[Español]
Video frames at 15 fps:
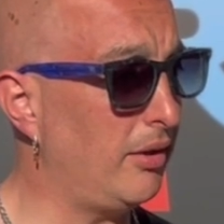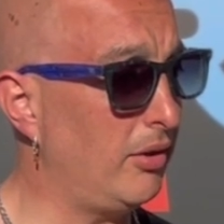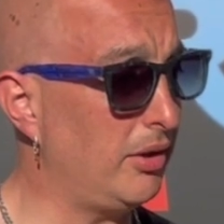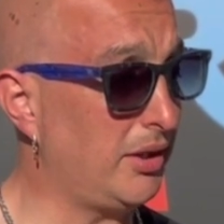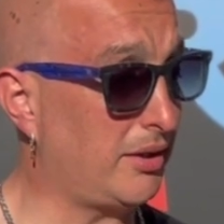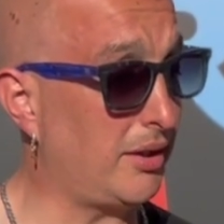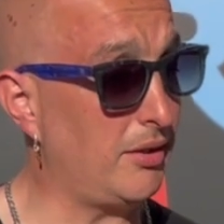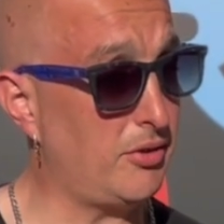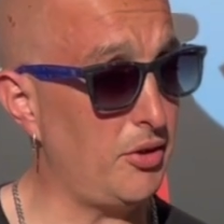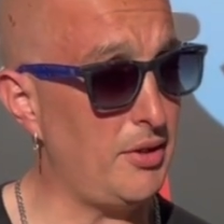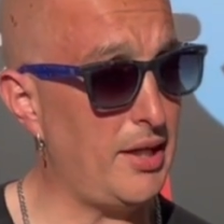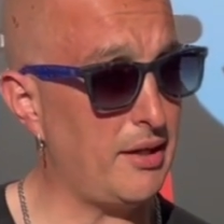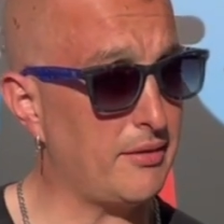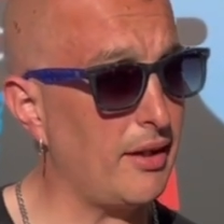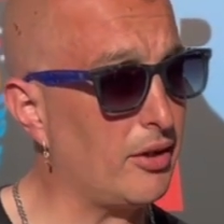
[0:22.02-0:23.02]
y
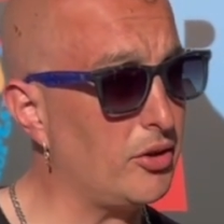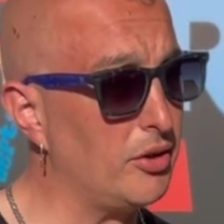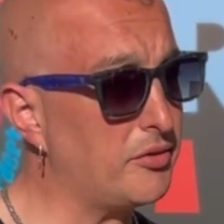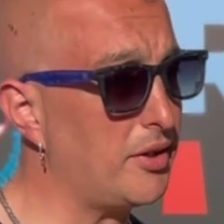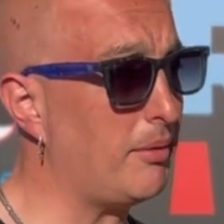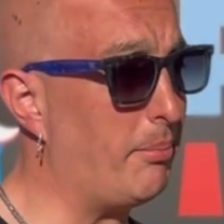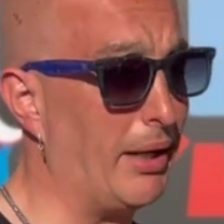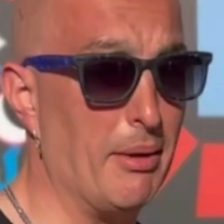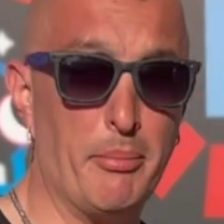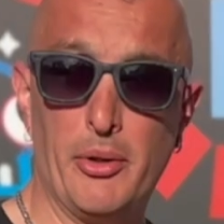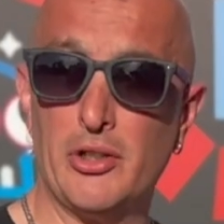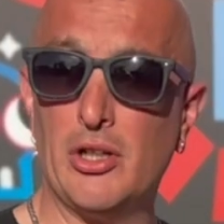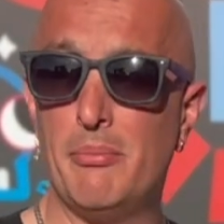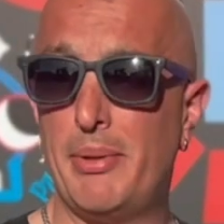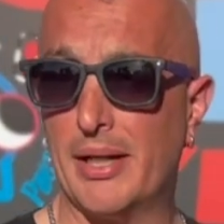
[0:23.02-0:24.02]
gestionar estas cosas, para poder
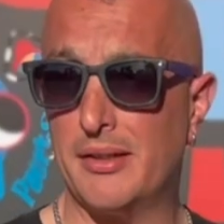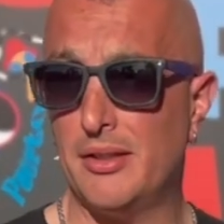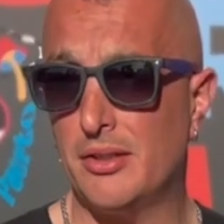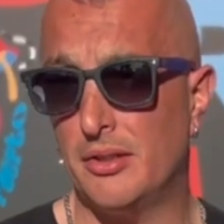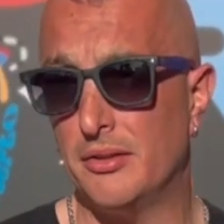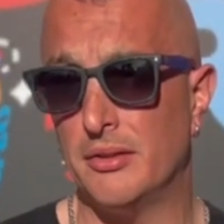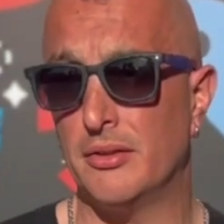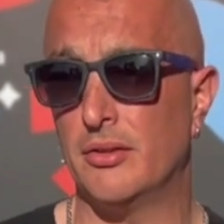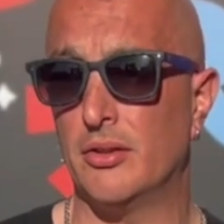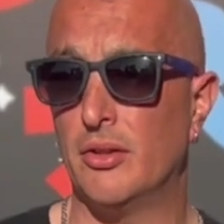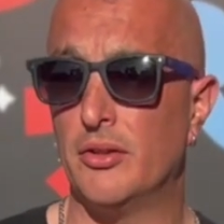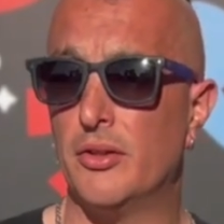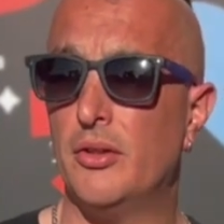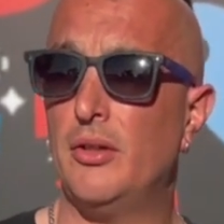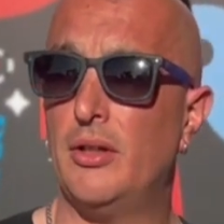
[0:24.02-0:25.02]
compartir con,
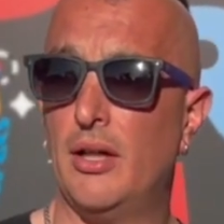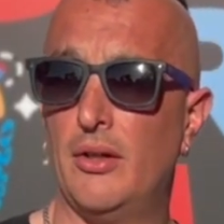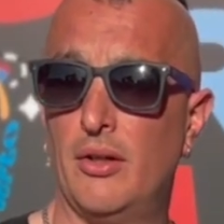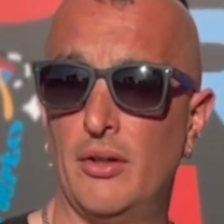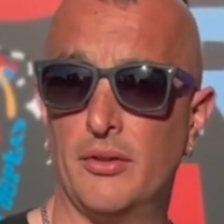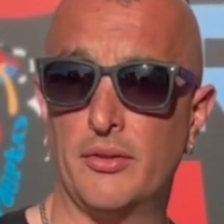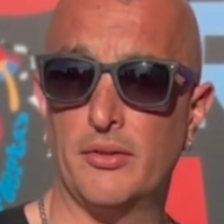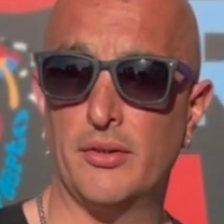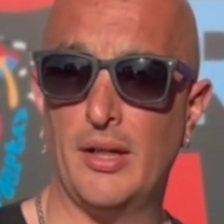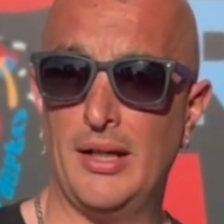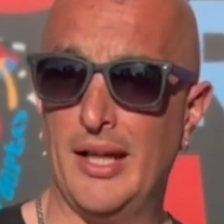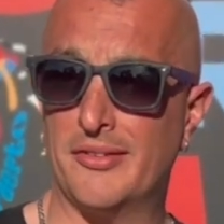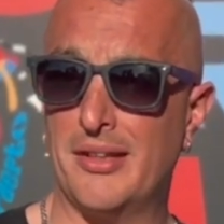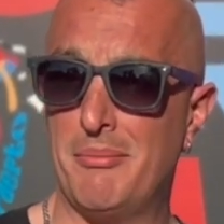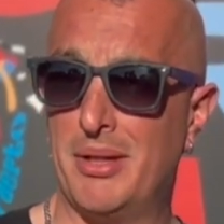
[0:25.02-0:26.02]
todas
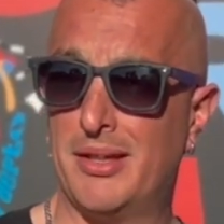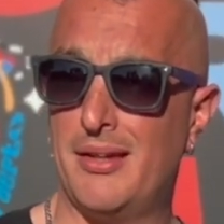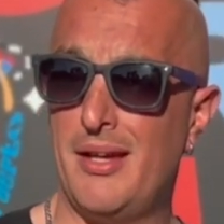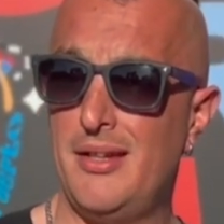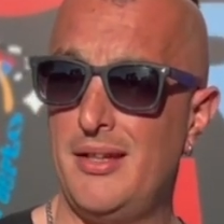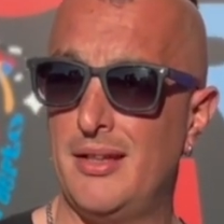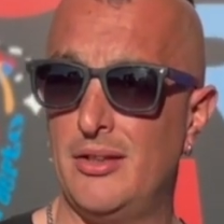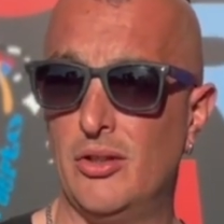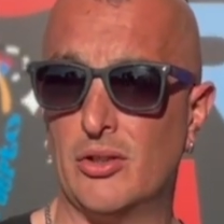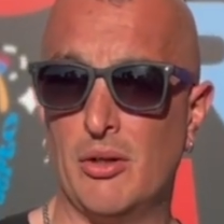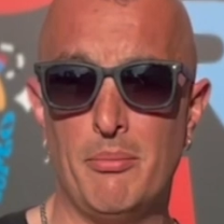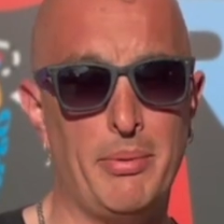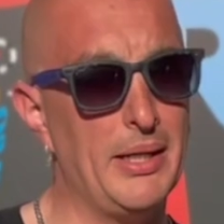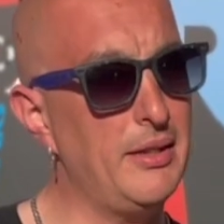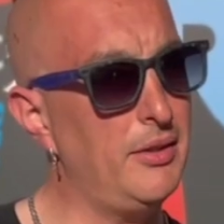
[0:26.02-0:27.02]
las amistades y los
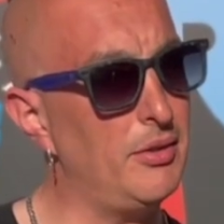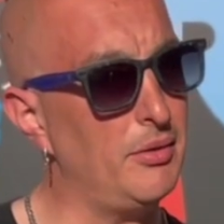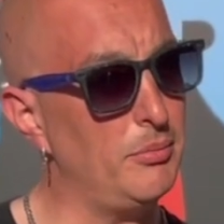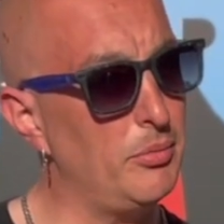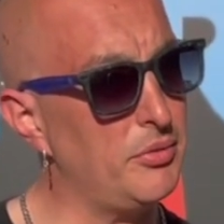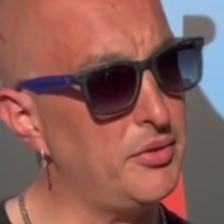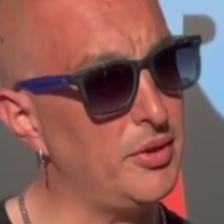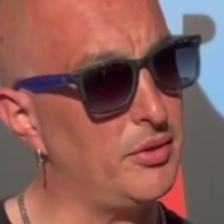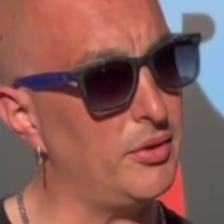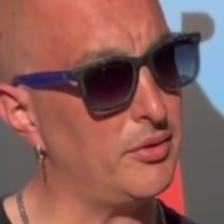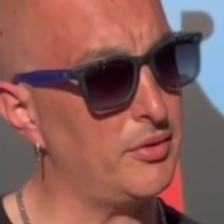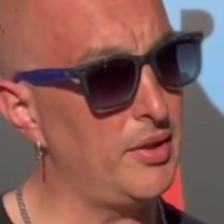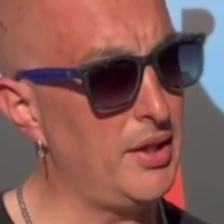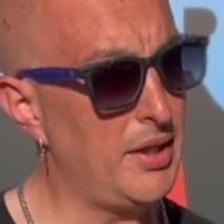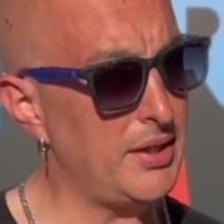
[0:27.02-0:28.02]
compañeros músicos
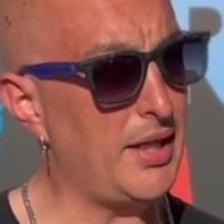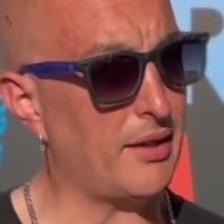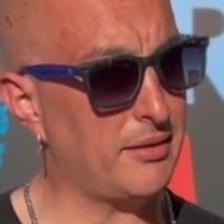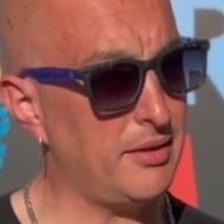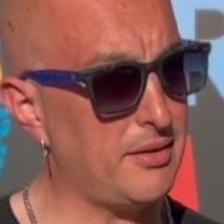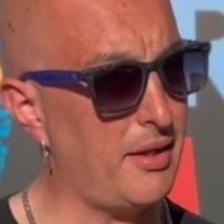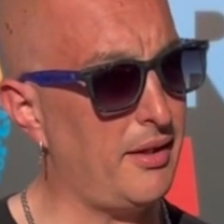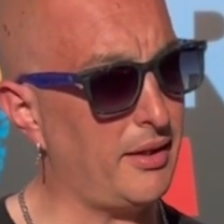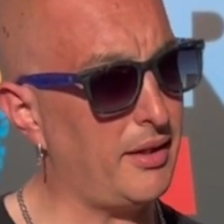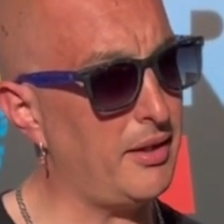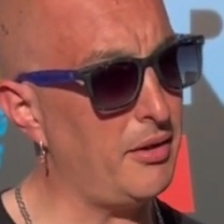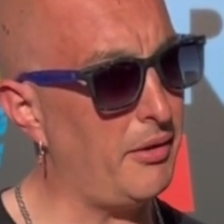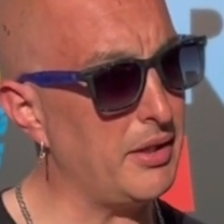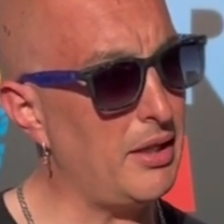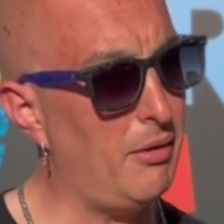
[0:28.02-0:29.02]
y artistas de acá de
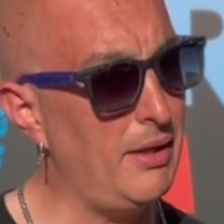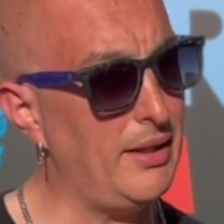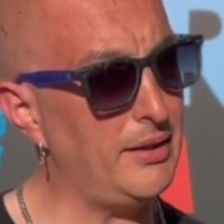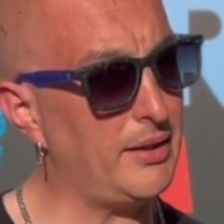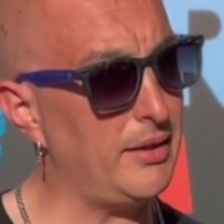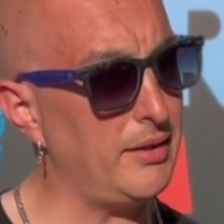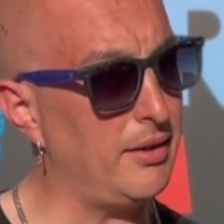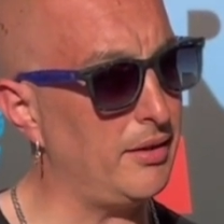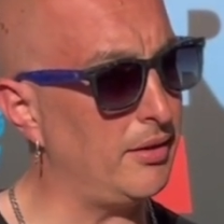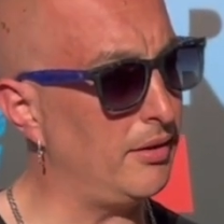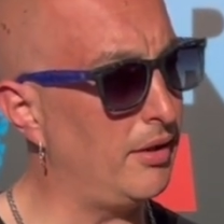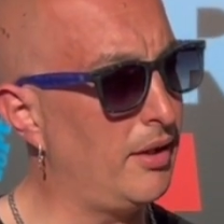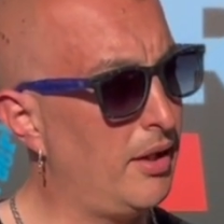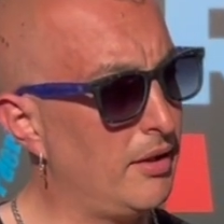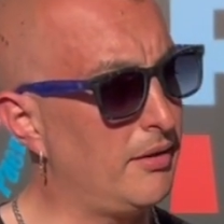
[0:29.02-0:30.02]
Bahía Blanca y
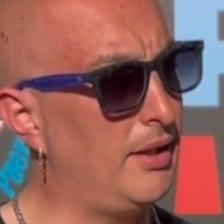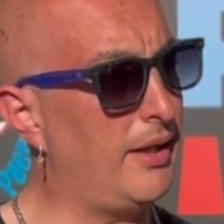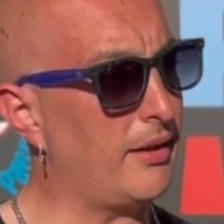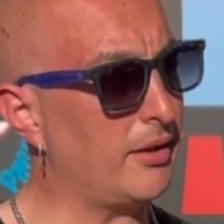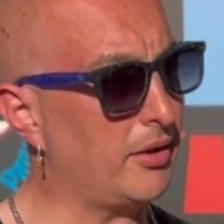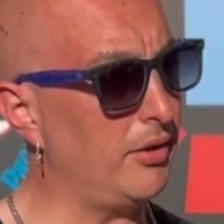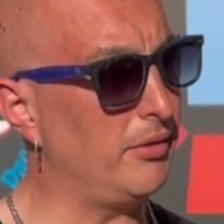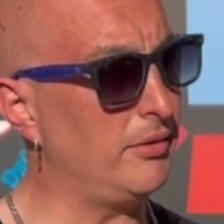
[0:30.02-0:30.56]
la región.